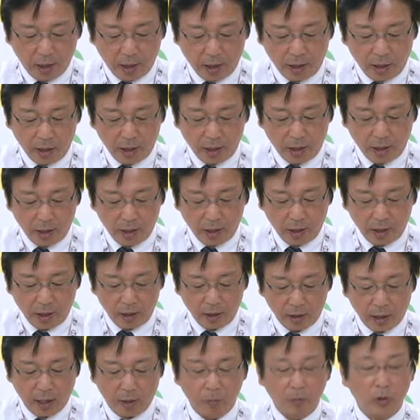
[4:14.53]

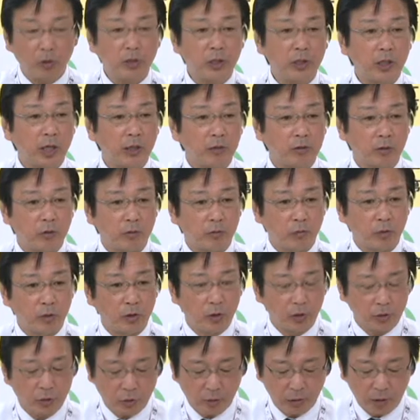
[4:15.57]
えー、専門機関との無
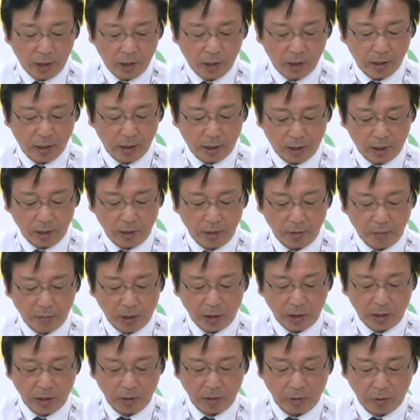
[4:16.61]
料相談会、
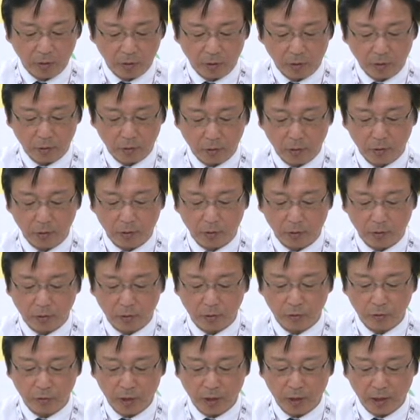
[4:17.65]
まあ、ジェトロ等々を
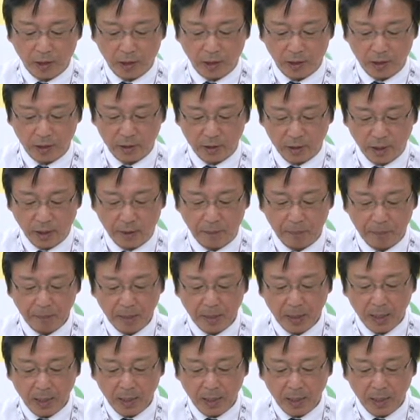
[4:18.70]
含めてですね、